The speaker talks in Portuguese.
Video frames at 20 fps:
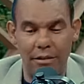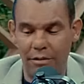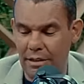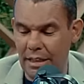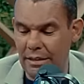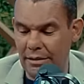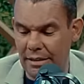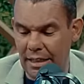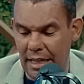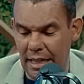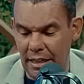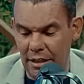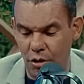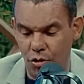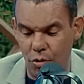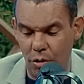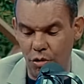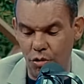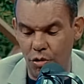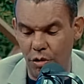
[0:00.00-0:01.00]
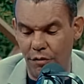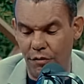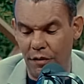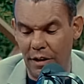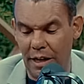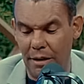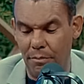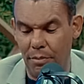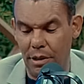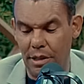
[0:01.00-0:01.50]
detalhes. Quando João
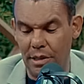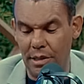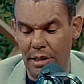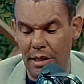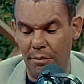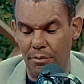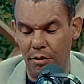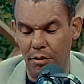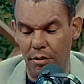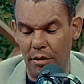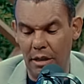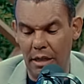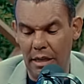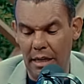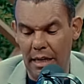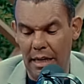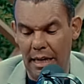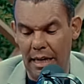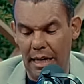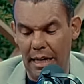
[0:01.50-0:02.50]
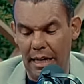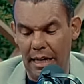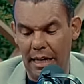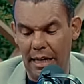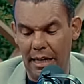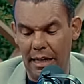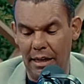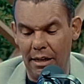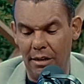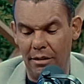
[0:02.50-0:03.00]
fala, por exemplo,
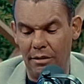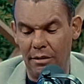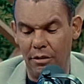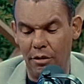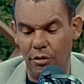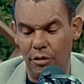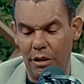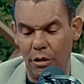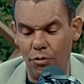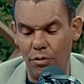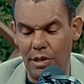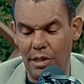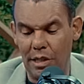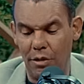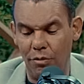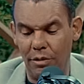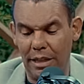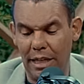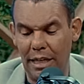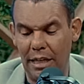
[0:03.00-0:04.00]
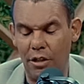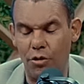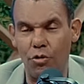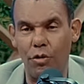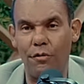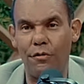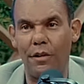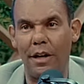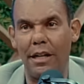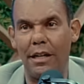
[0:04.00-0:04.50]
é, da unção dela, João
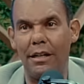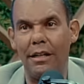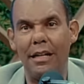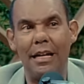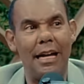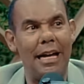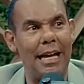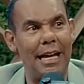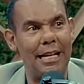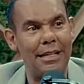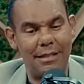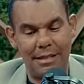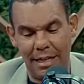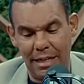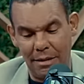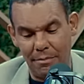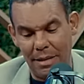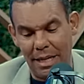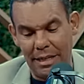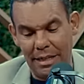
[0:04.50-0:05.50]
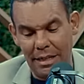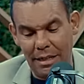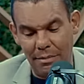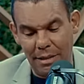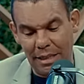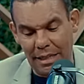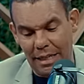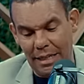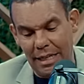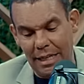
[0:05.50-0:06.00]
fala, essa era Maria
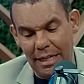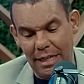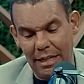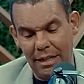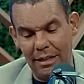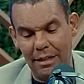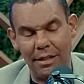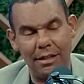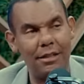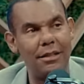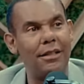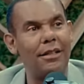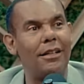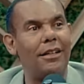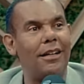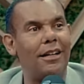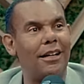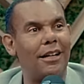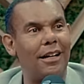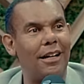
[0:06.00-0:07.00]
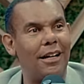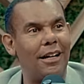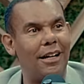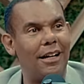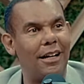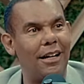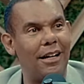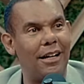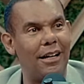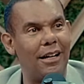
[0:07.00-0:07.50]
Madalena,
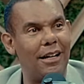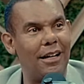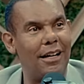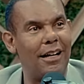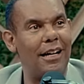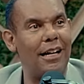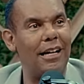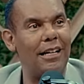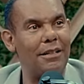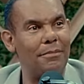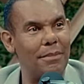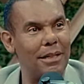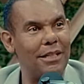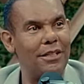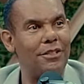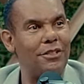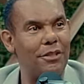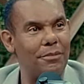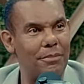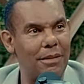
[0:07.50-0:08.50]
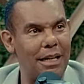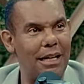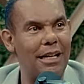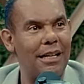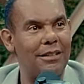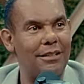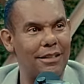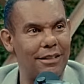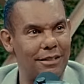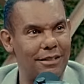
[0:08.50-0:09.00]
a, a irmã de
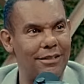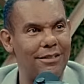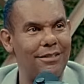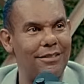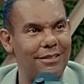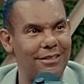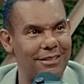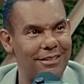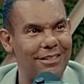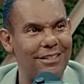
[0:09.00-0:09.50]
Marta. Aí é muita